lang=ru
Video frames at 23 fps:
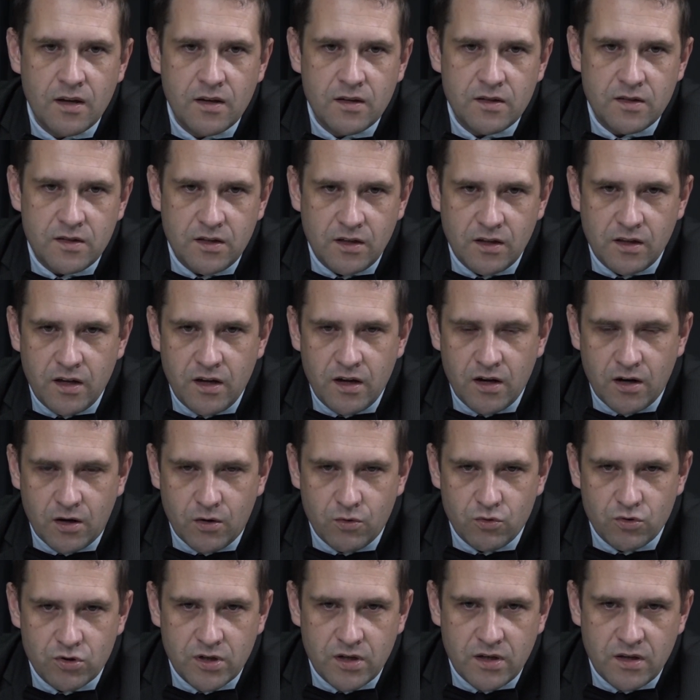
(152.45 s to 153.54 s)
силой
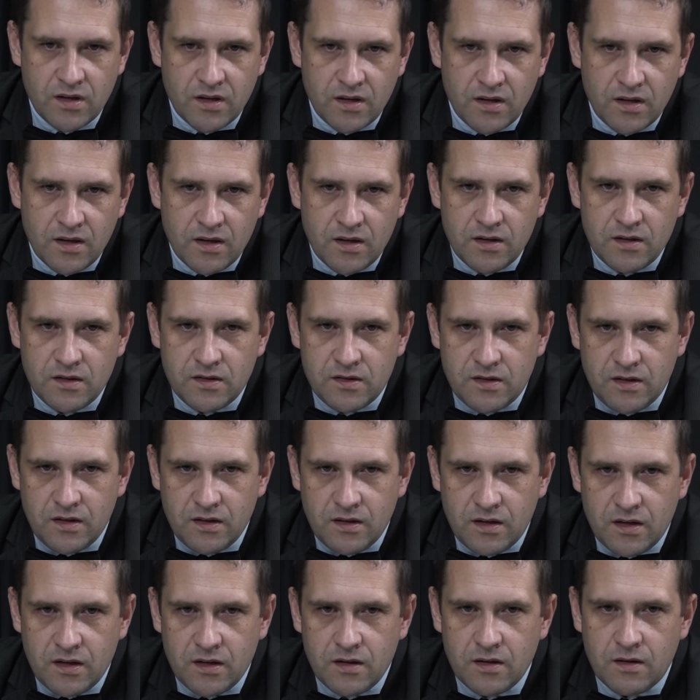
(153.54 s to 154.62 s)
оружия,
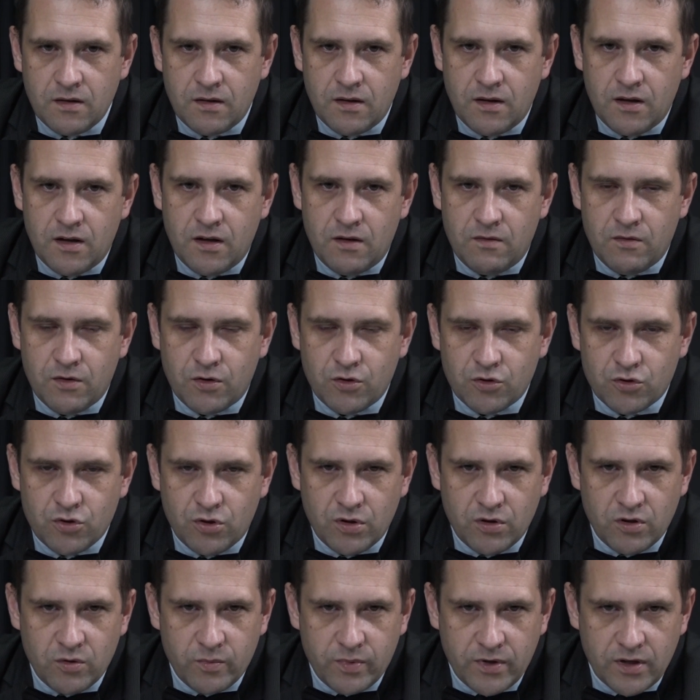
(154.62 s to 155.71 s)
силой
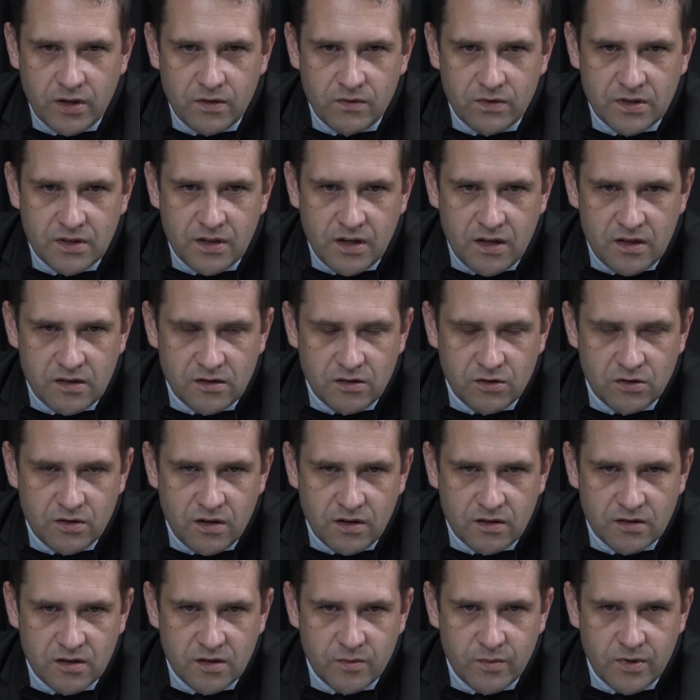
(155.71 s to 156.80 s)
вооруженного противостояния с
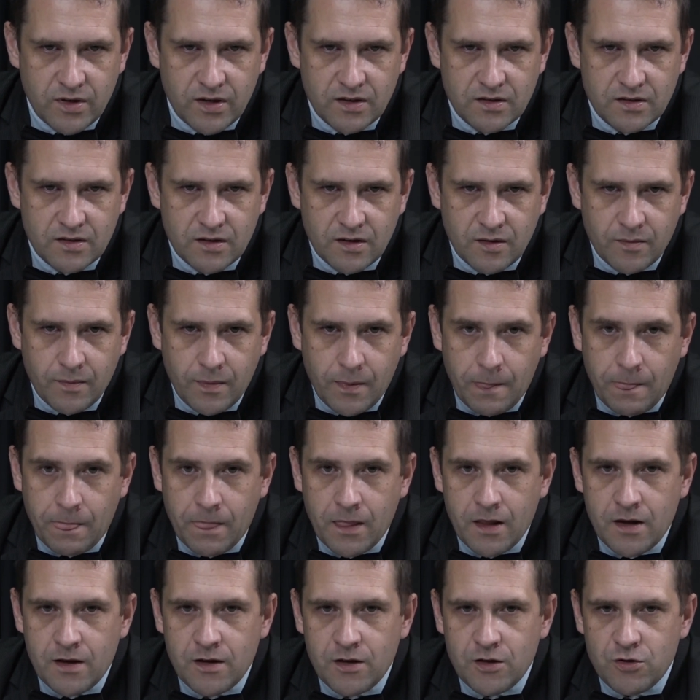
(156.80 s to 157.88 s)
государством-агрессором.
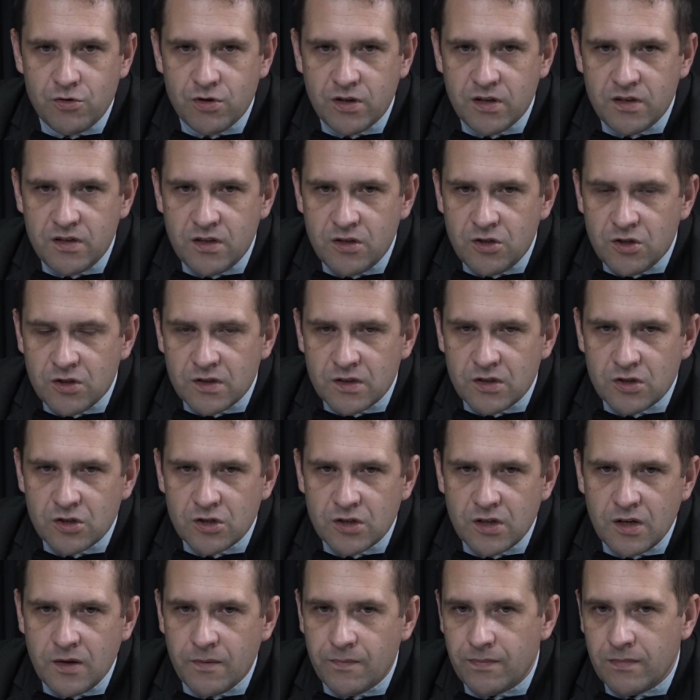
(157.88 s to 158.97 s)
Юридически
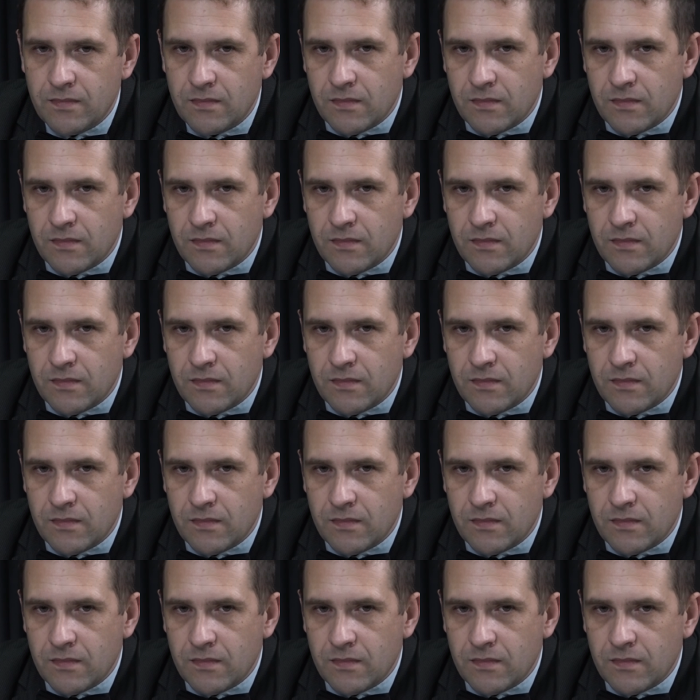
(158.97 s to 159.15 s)
же